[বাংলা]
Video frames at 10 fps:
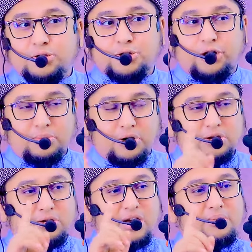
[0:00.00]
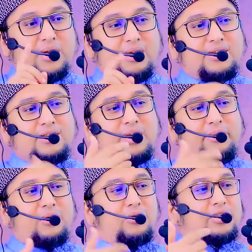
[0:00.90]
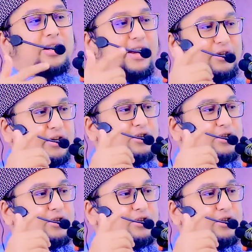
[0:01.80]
সর্বত্র আমরা ইসলামের কথাকে কি